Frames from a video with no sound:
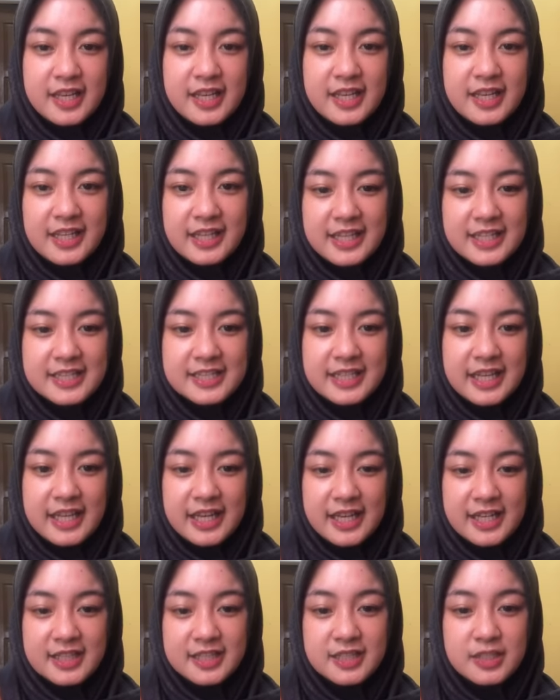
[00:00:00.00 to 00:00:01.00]
Hingga
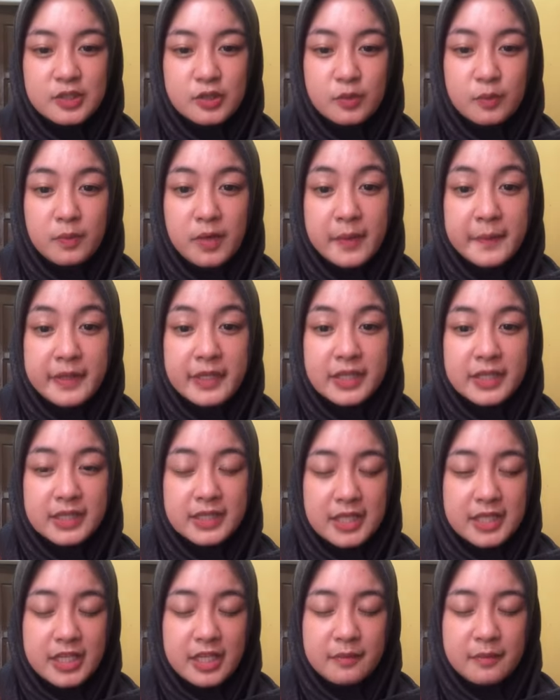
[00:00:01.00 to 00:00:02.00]
sekarang, jumlah
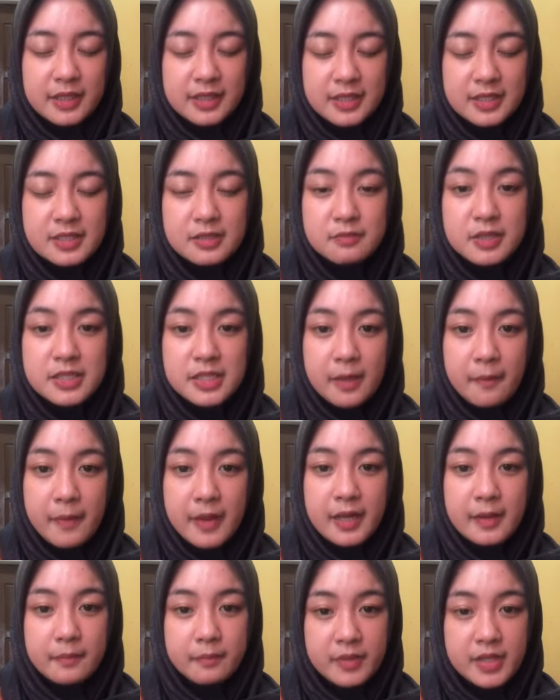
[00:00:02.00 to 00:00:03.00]
penderita diabetes mencapai
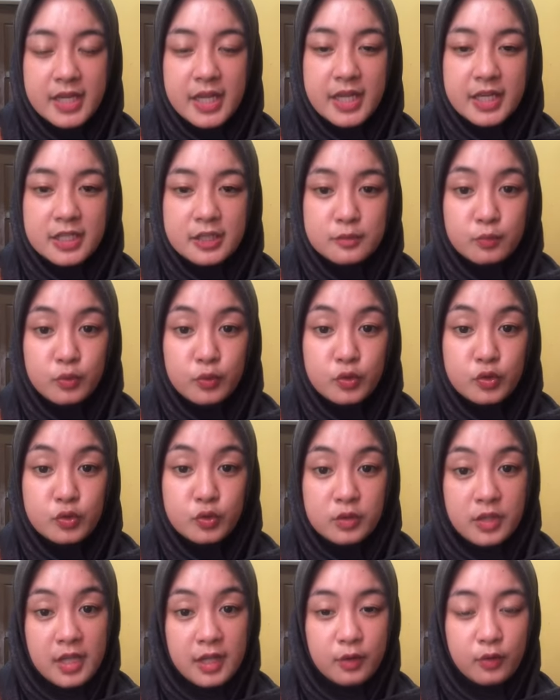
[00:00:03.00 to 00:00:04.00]
lebih dari 10
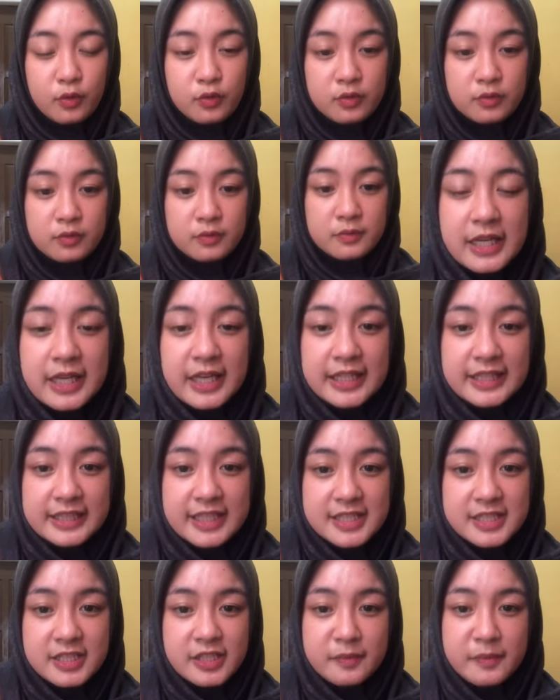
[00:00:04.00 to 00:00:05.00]
juta loh.
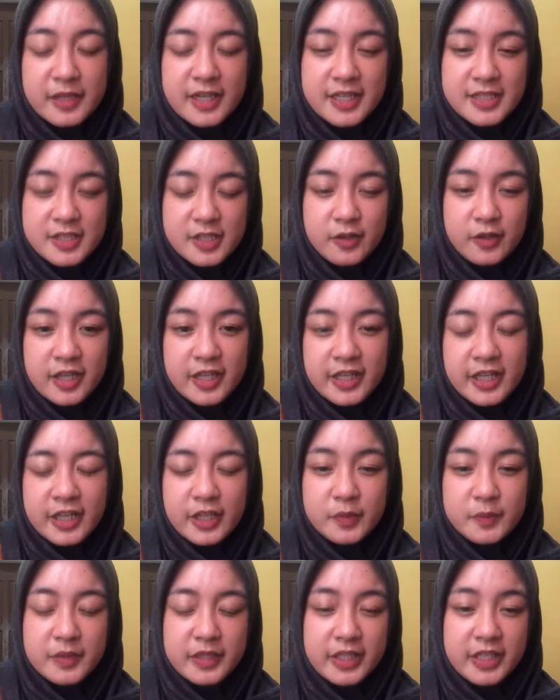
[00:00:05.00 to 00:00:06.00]
Lantas gimana sih orang yang
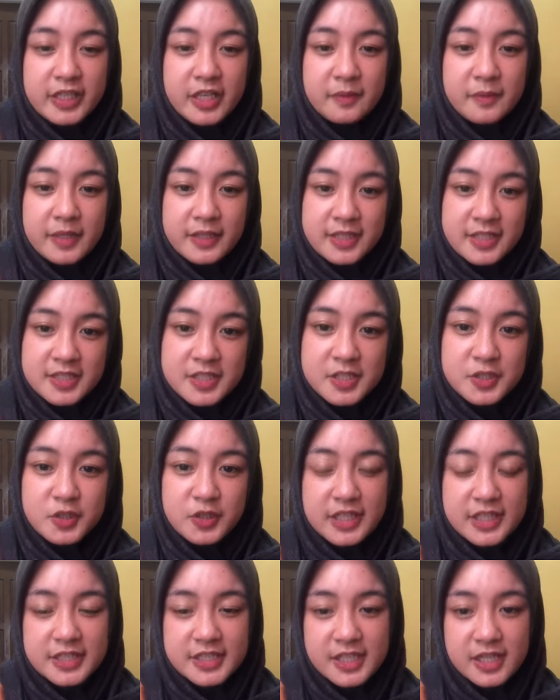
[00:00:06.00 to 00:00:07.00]
hidup dengan diabetes di
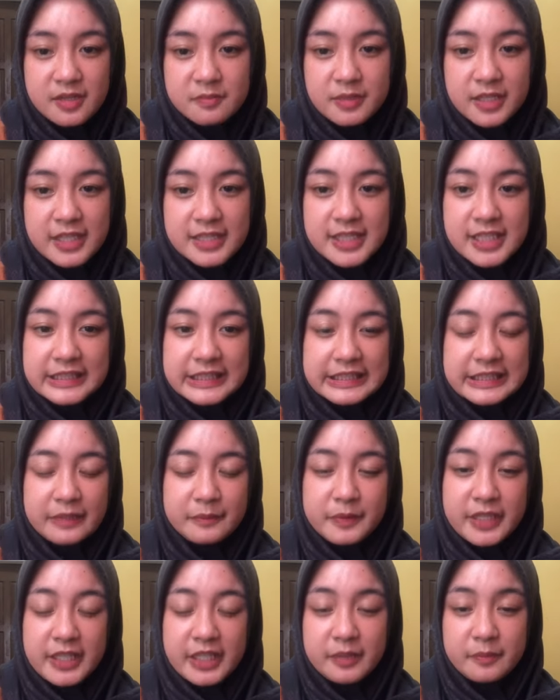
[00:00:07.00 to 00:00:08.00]
Indonesia belajar tentang
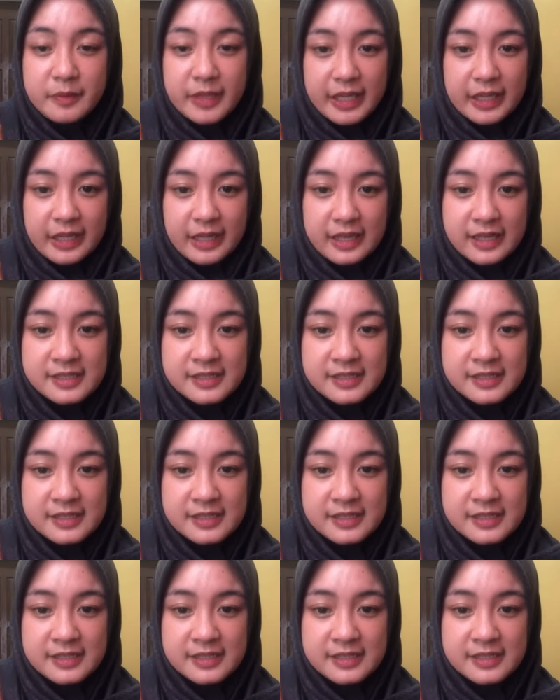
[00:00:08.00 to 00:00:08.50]
penyakit mereka?